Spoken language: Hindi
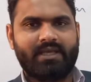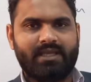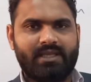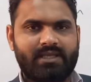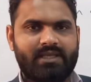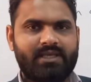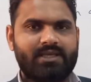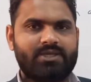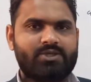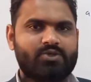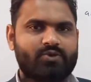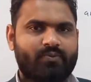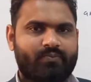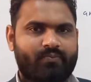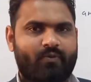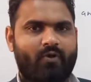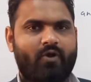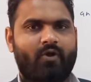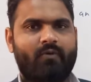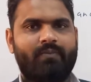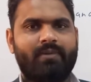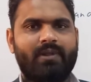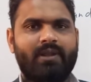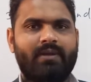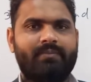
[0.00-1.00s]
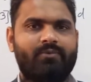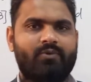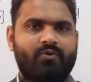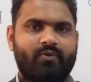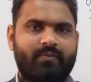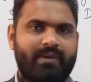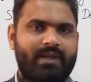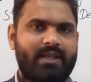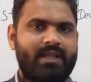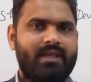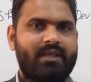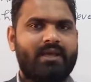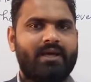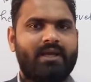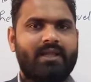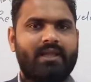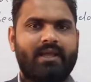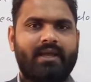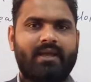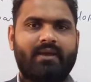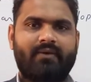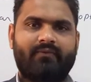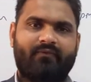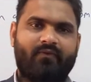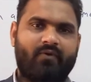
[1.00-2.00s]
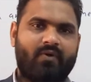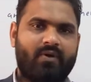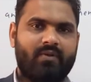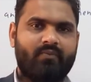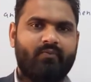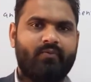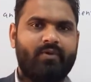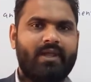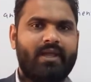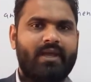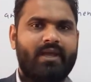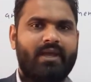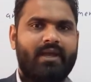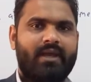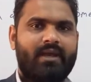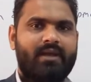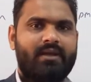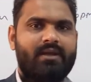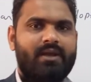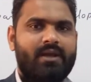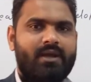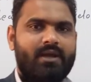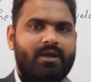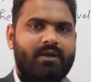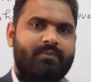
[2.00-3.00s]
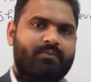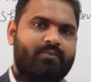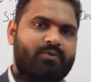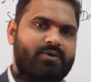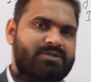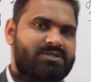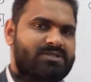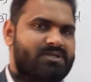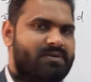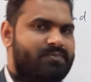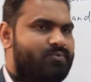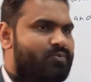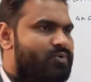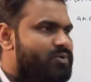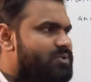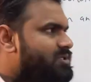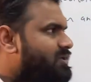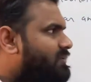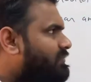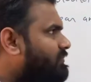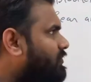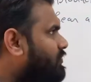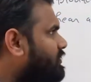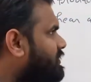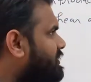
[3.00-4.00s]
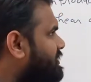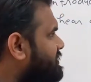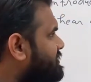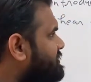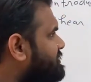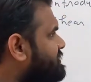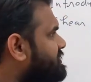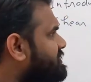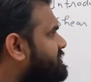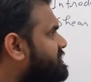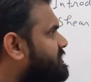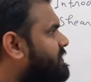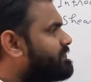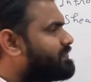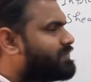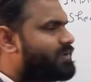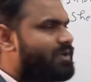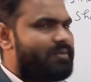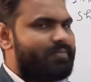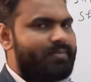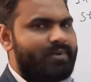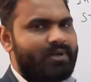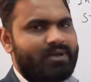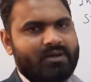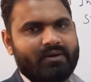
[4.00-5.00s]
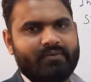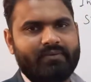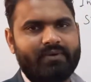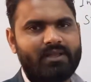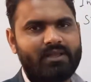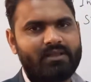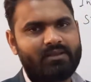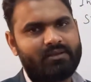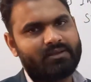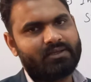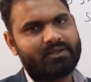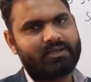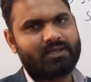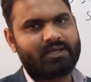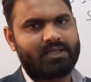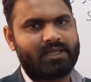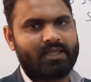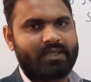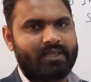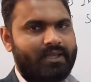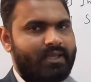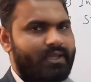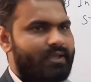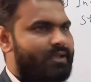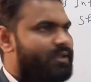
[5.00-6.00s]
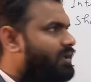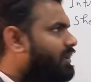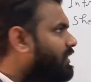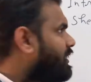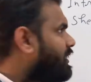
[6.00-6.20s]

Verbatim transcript: इनके जो प्रॉब्लम न्यूमेरिकल हैं फॉर्मूले हैं वो सब कुछ हम लोग इसी चैप्टर में कवर करेंगे